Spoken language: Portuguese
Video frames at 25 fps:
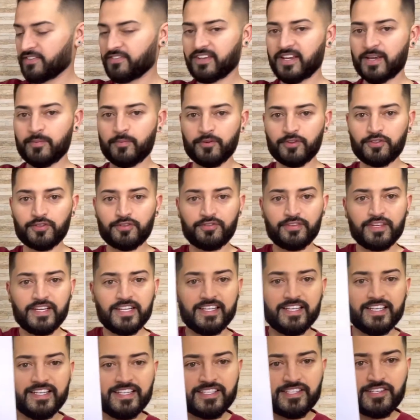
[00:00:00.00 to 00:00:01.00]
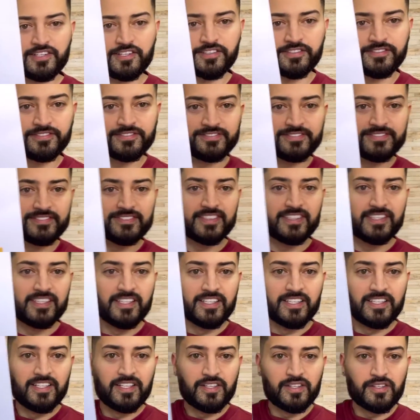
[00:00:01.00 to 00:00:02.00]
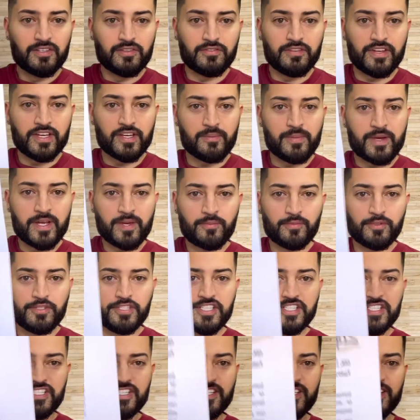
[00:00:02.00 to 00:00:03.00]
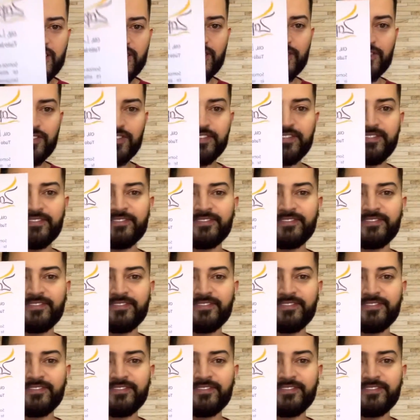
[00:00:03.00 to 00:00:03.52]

fiquei muito feliz, ó. Veio bem bonitinho.